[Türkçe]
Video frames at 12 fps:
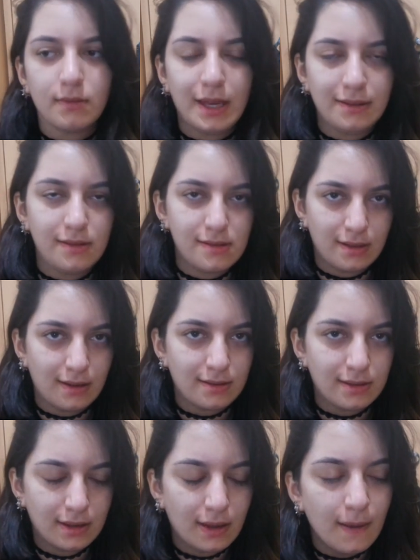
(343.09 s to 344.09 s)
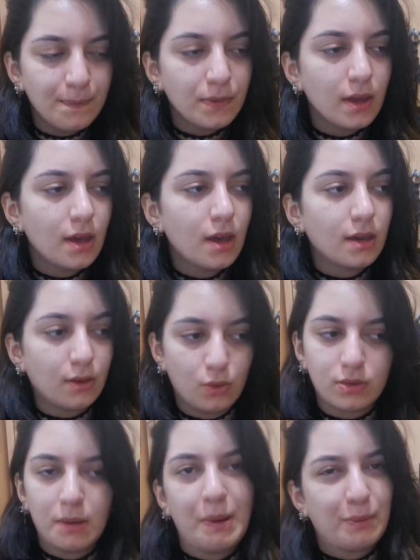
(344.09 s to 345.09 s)
edit sırasında. O
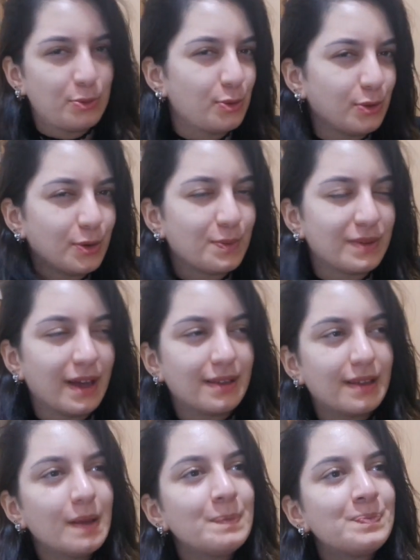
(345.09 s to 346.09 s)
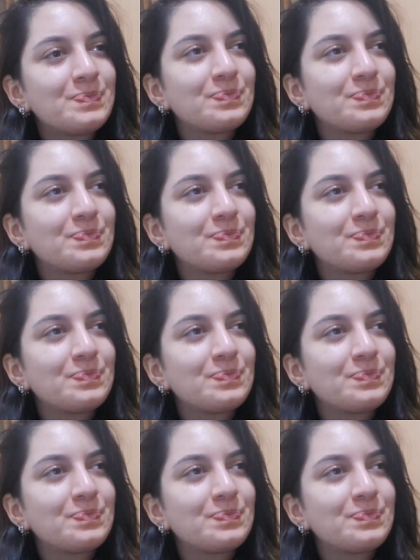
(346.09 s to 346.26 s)
sıra bakmıyorum zaten.